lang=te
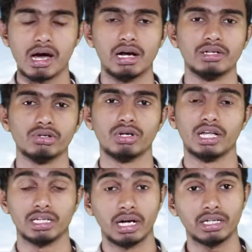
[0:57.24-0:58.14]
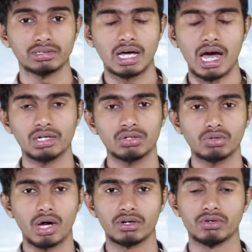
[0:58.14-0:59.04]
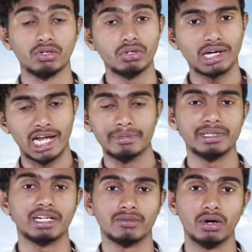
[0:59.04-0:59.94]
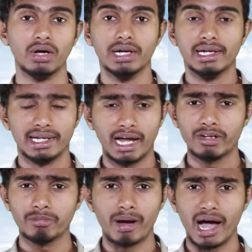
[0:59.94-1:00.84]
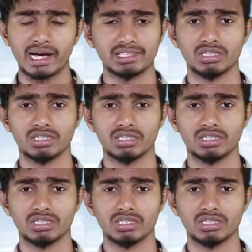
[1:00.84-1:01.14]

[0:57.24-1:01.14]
సాల్ట్ లేకపోతే అంటే సాల్ట్ కారం రెండు కలిపి తినడం ఇలాంటివి బాగా